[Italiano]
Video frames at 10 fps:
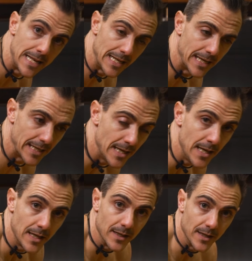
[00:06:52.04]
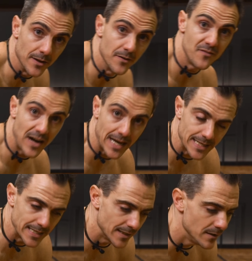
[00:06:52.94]
le eh,
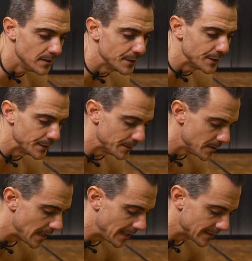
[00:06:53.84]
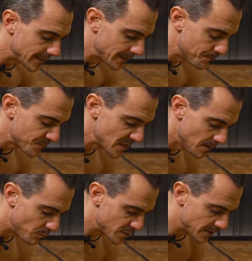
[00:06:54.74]
varie eh, altre
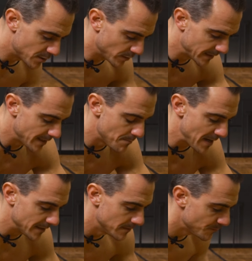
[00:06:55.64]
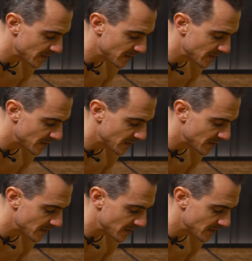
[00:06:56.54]
posizioni intermedie.